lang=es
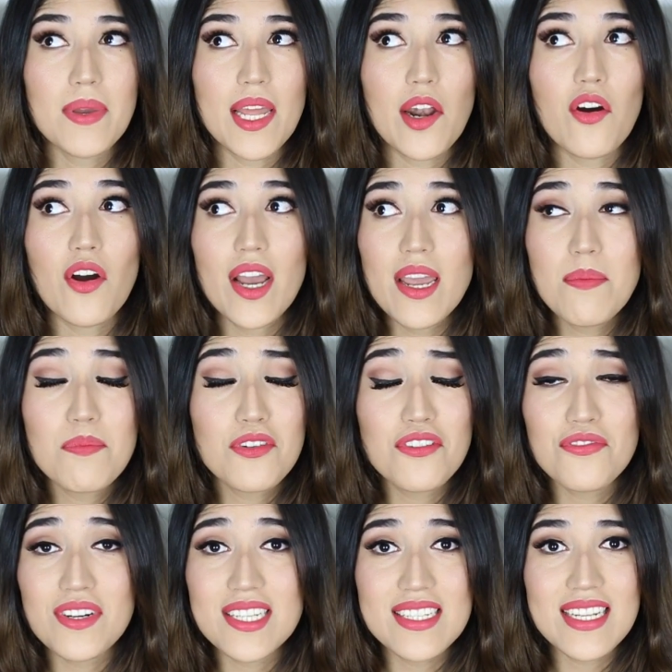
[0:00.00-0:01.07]
pero es muy
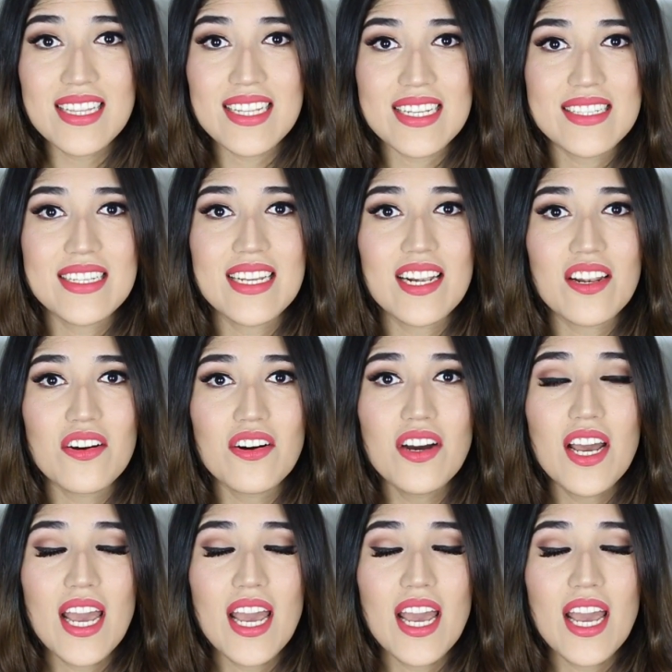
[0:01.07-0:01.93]
fácil decirlo